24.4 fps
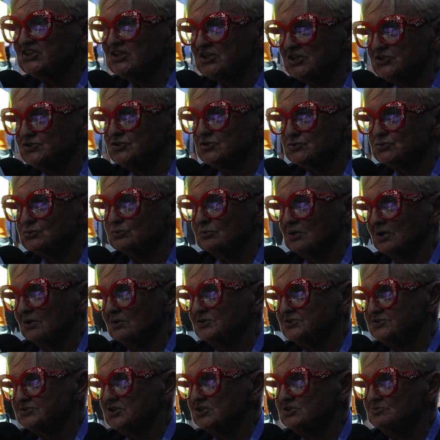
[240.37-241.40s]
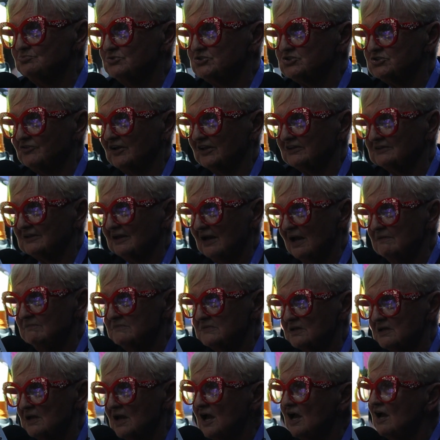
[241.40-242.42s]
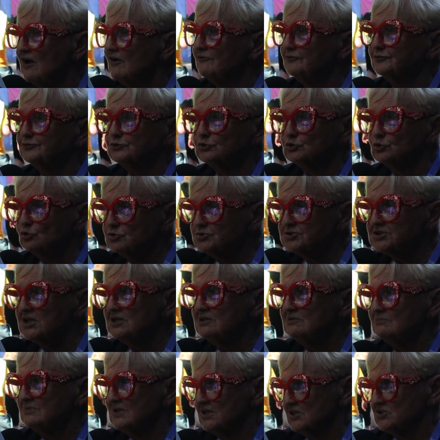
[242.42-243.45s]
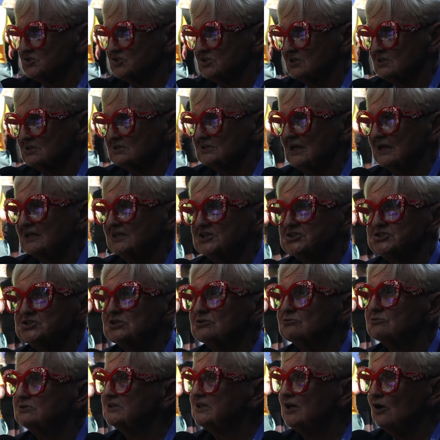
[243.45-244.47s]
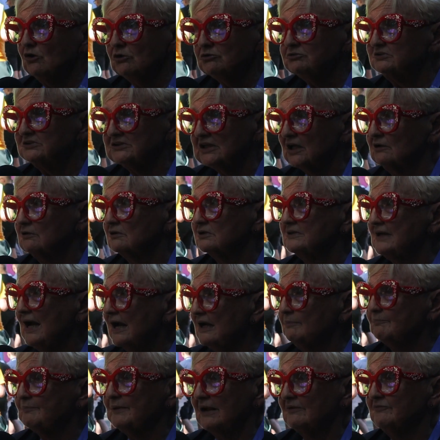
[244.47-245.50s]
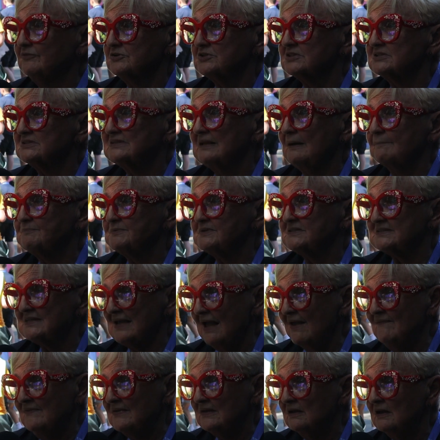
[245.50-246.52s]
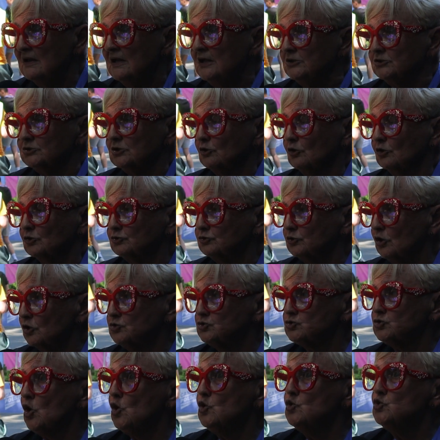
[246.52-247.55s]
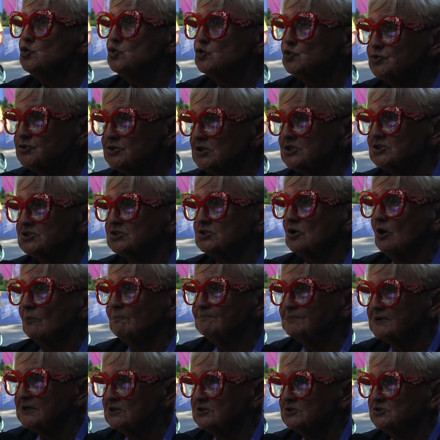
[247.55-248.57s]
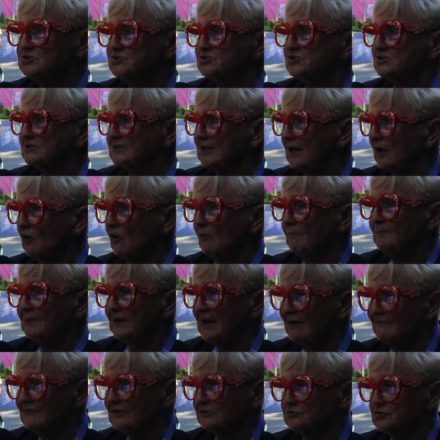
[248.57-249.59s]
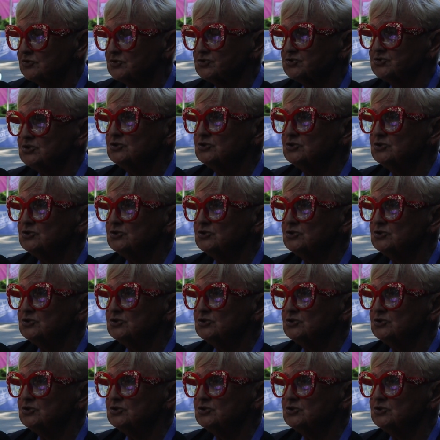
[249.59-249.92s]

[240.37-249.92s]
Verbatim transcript: kryzys, którego jesteśmy świadkami, w dużej mierze zależy nie od tego, jak prawo jest napisane, tylko to, co ludzie zrobili z tego prawa. To jest